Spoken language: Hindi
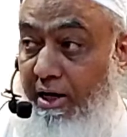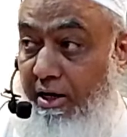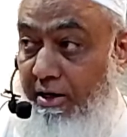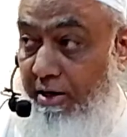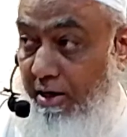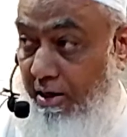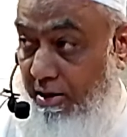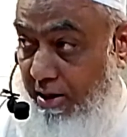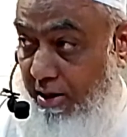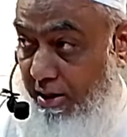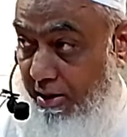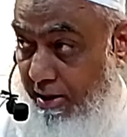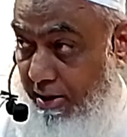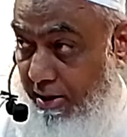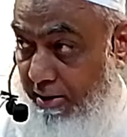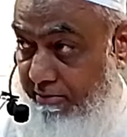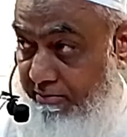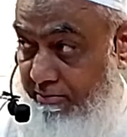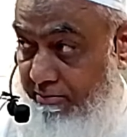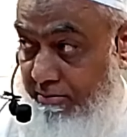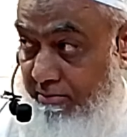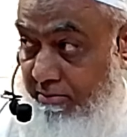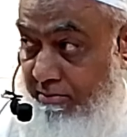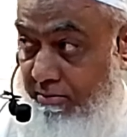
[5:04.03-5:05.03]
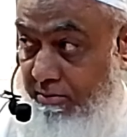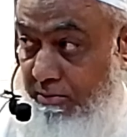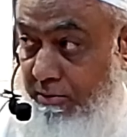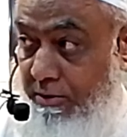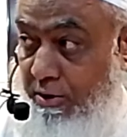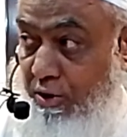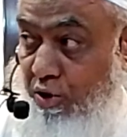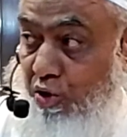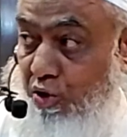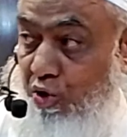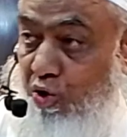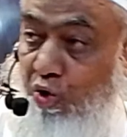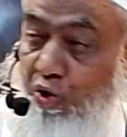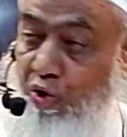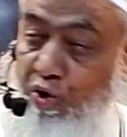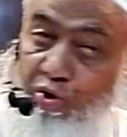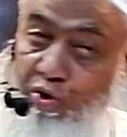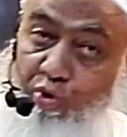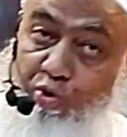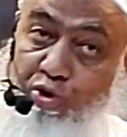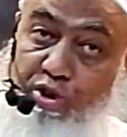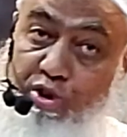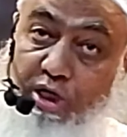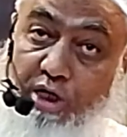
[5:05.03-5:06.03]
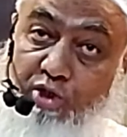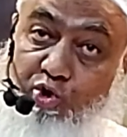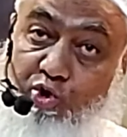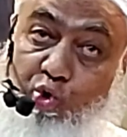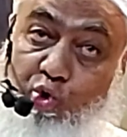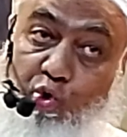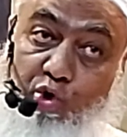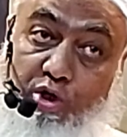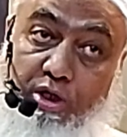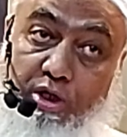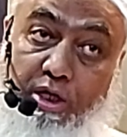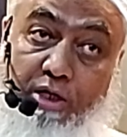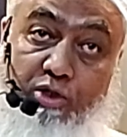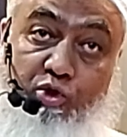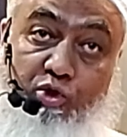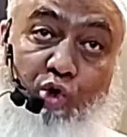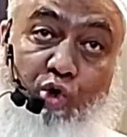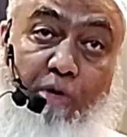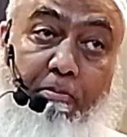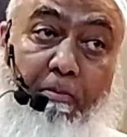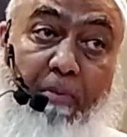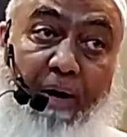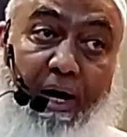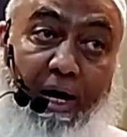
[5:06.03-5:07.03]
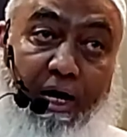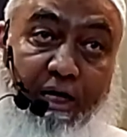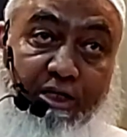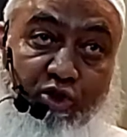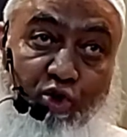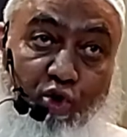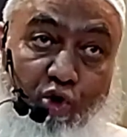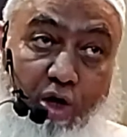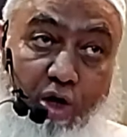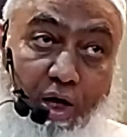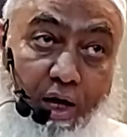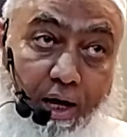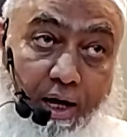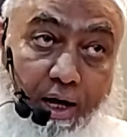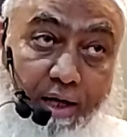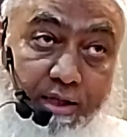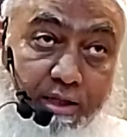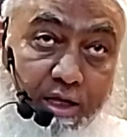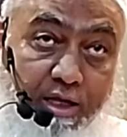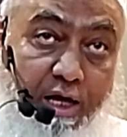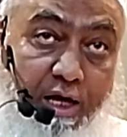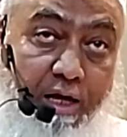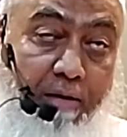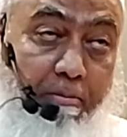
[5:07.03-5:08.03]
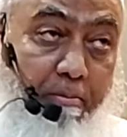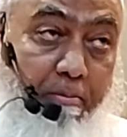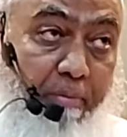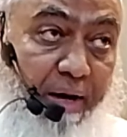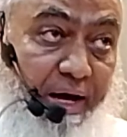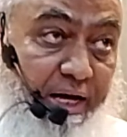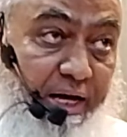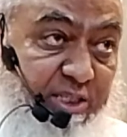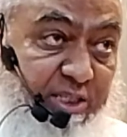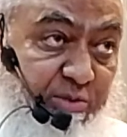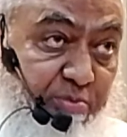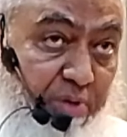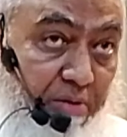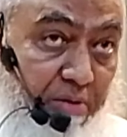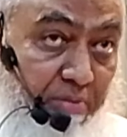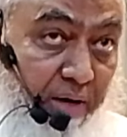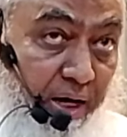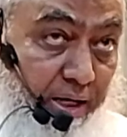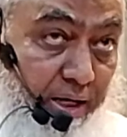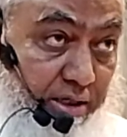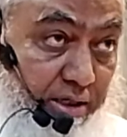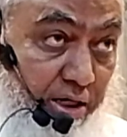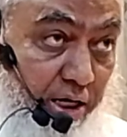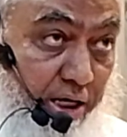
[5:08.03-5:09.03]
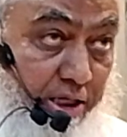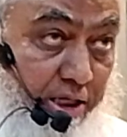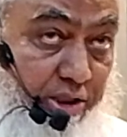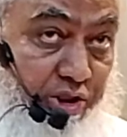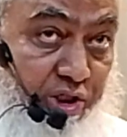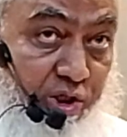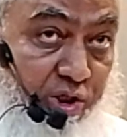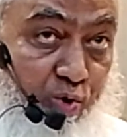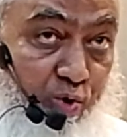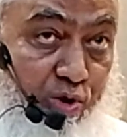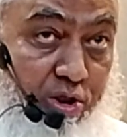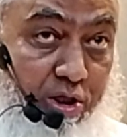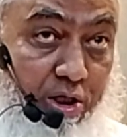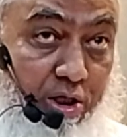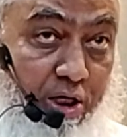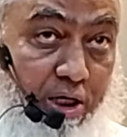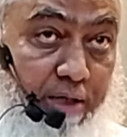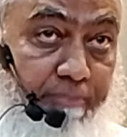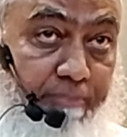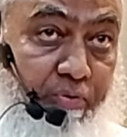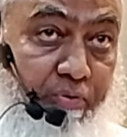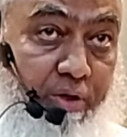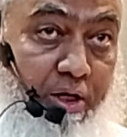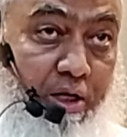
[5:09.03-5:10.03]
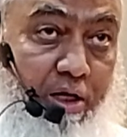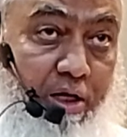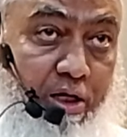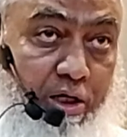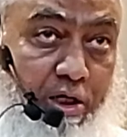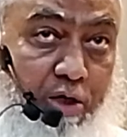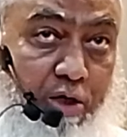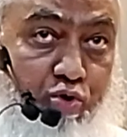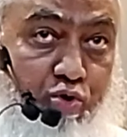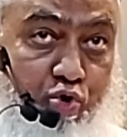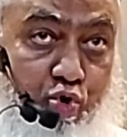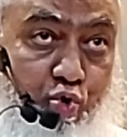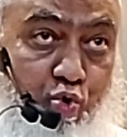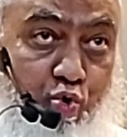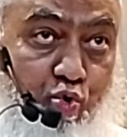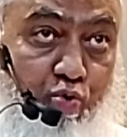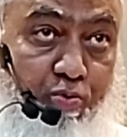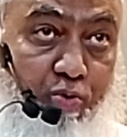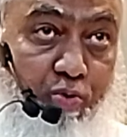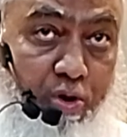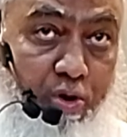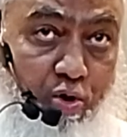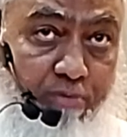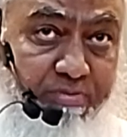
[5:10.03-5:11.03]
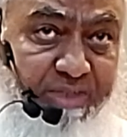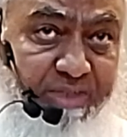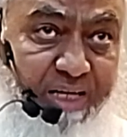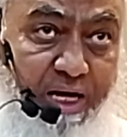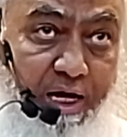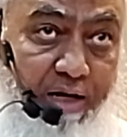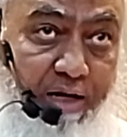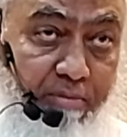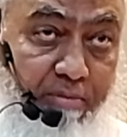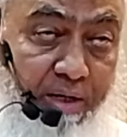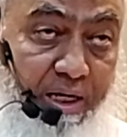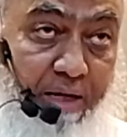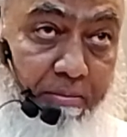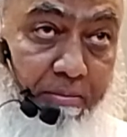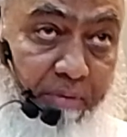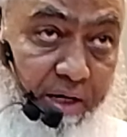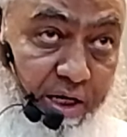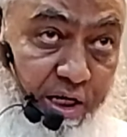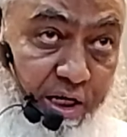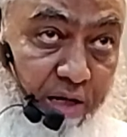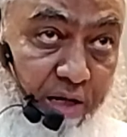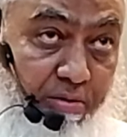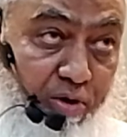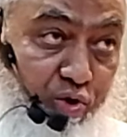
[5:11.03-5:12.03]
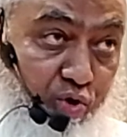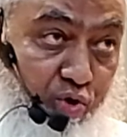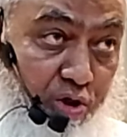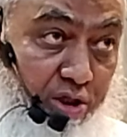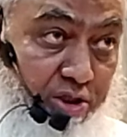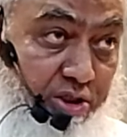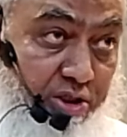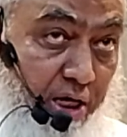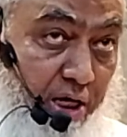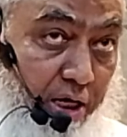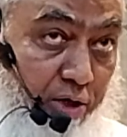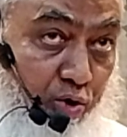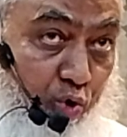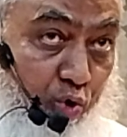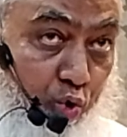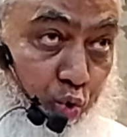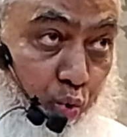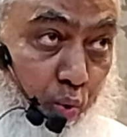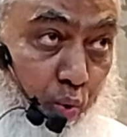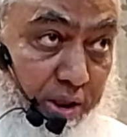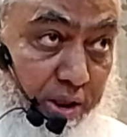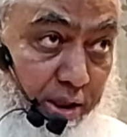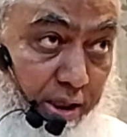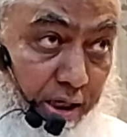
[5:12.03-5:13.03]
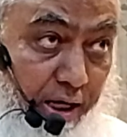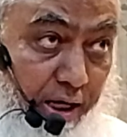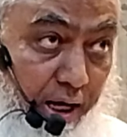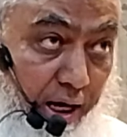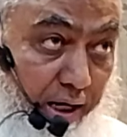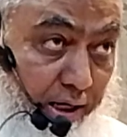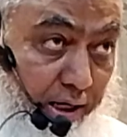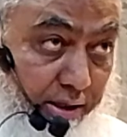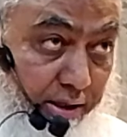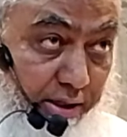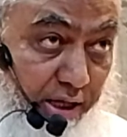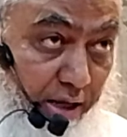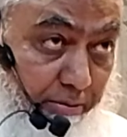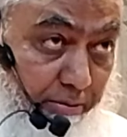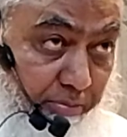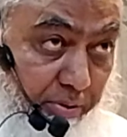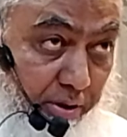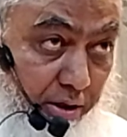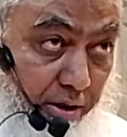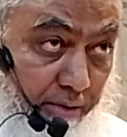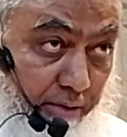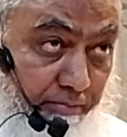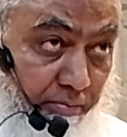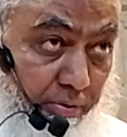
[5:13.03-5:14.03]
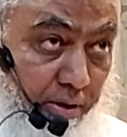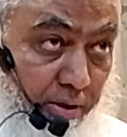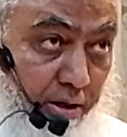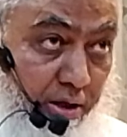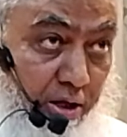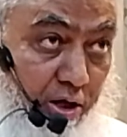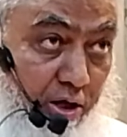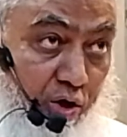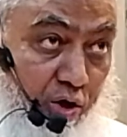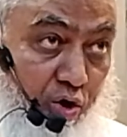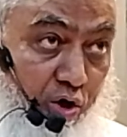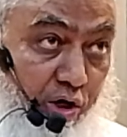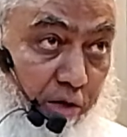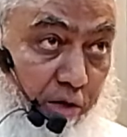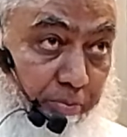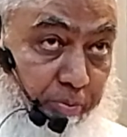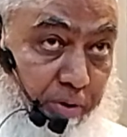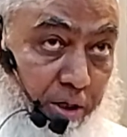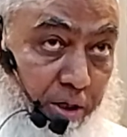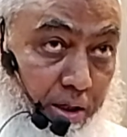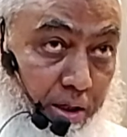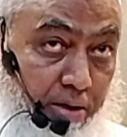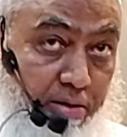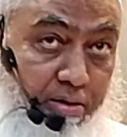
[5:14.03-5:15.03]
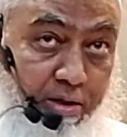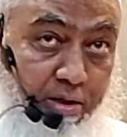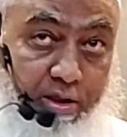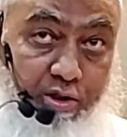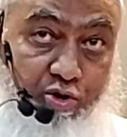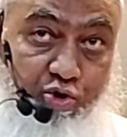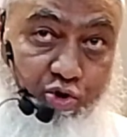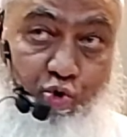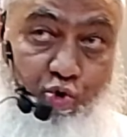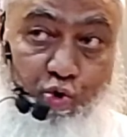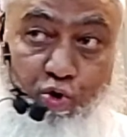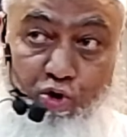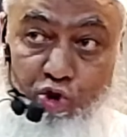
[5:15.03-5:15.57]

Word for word: का मुजाहरा ना करें और रोज़ा छोड़ दें चूँकि बाज़ अवत बाज़ बीमारियाँ ऐसी होती हैं कि शुरू रमज़ान में के महीने में तो इंसान क़वत दिखा लेता है अपनी और अपने